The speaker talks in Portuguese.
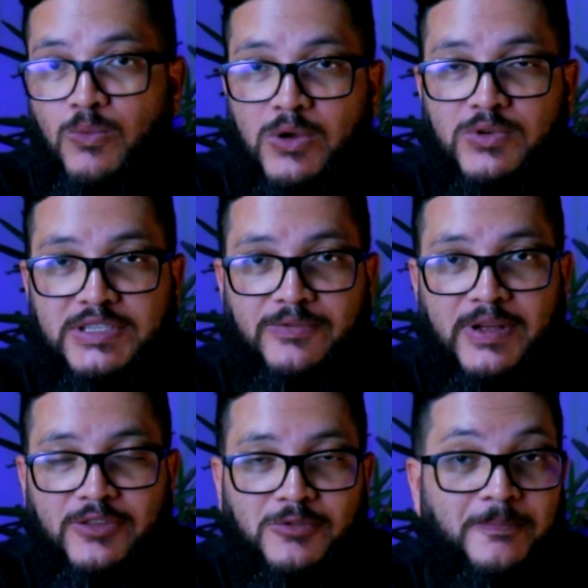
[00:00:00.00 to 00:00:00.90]
Uma coisa é
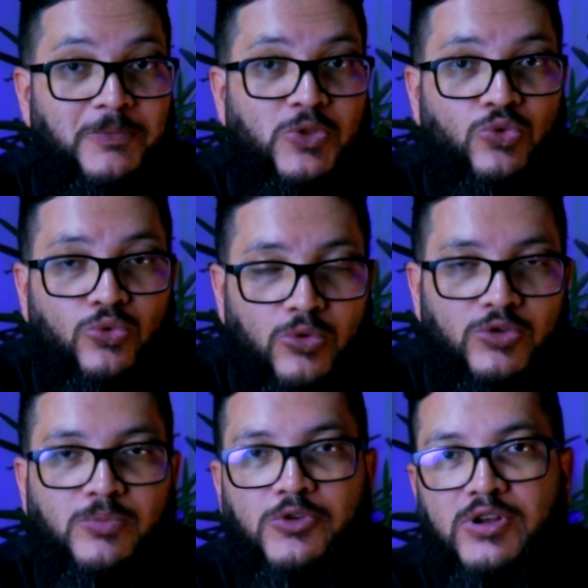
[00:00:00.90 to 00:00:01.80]
fato:
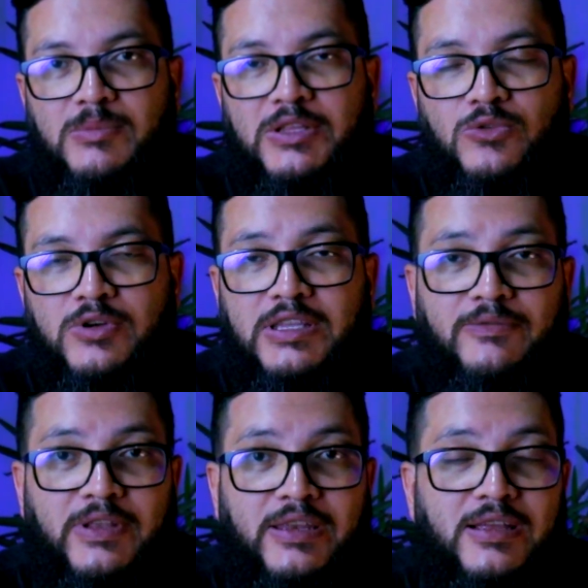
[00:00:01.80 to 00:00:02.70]
todo programador
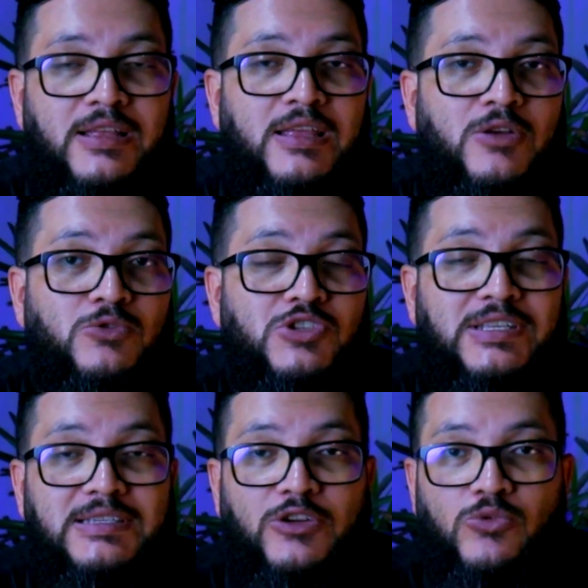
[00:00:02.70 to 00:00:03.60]
deveria
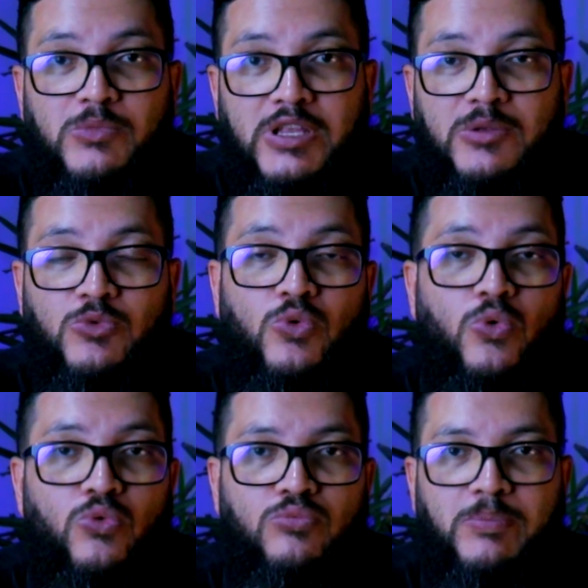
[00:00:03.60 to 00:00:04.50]
utilizar no mínimo
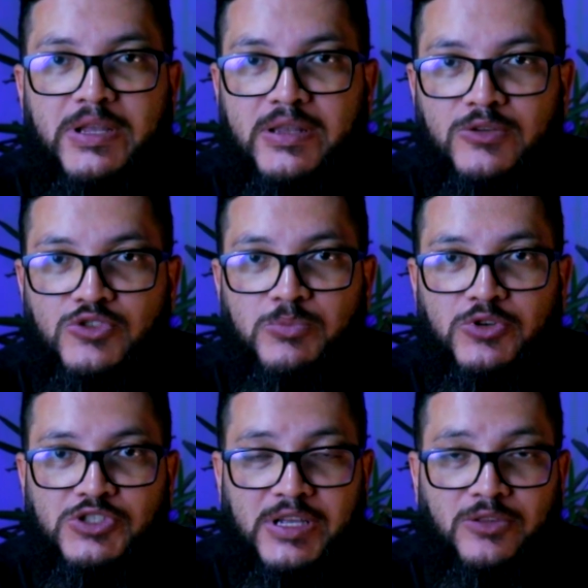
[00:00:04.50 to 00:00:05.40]
um padrão de
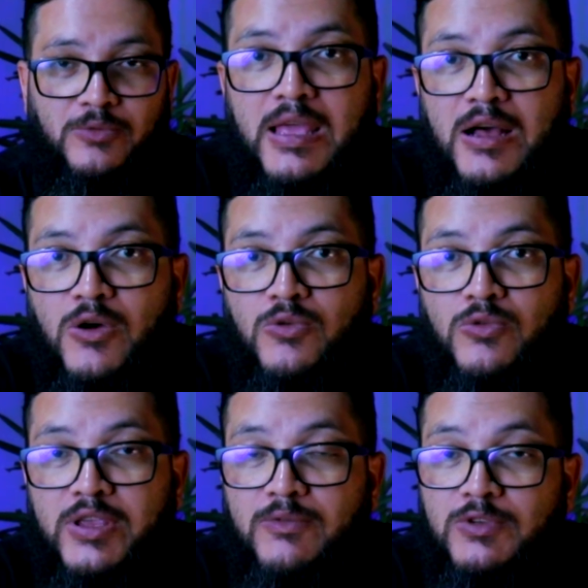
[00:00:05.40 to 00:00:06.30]
projeto. É
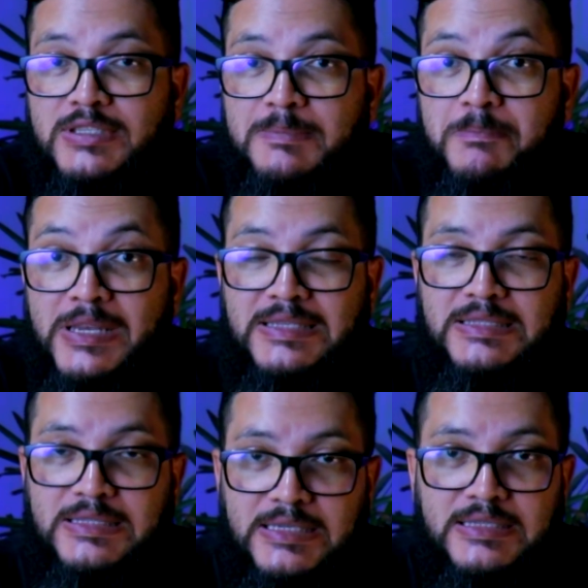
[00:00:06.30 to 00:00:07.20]
algo que você
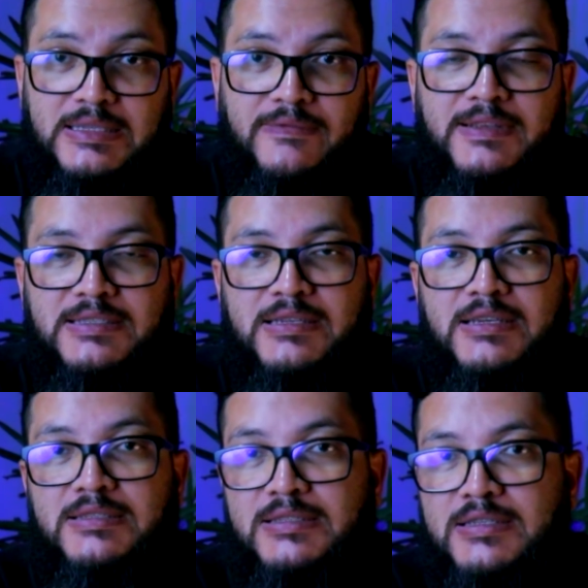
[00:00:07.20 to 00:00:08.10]
precisa
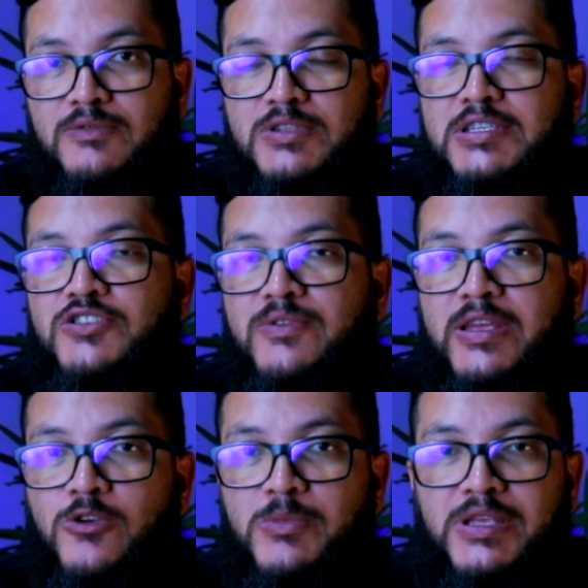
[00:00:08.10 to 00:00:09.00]
fazer se você tiver
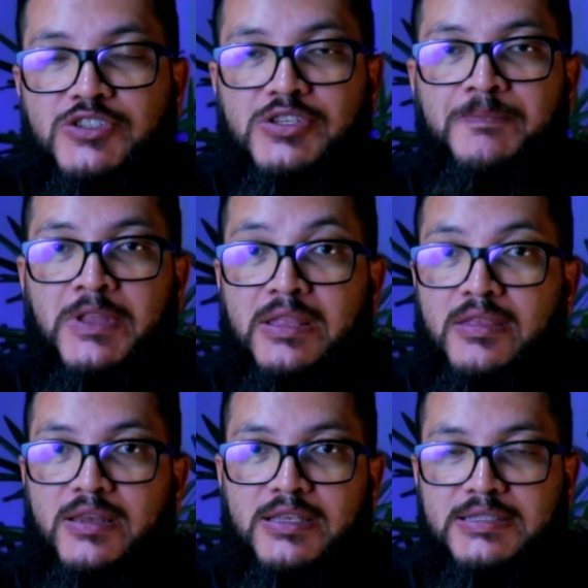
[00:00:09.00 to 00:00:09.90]
realmente
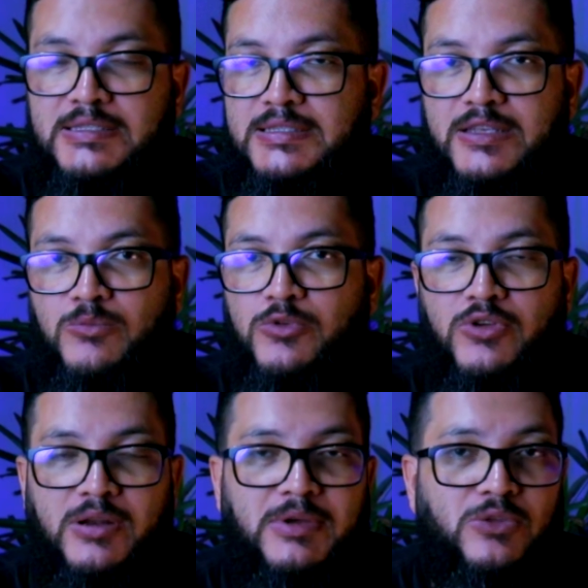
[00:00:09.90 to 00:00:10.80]
interesse em ser um
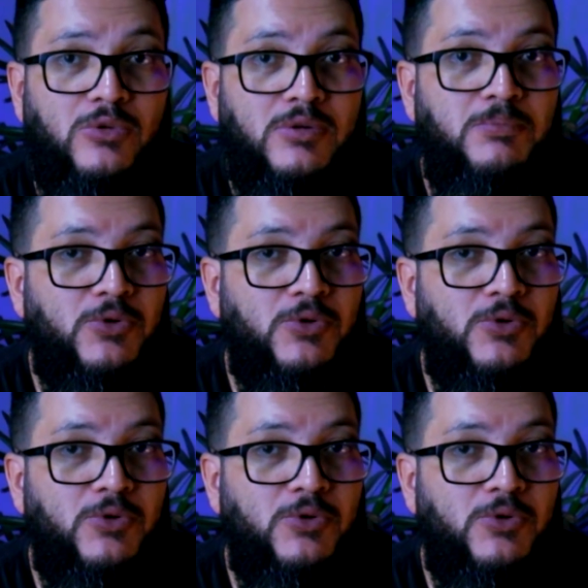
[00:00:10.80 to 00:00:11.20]
programador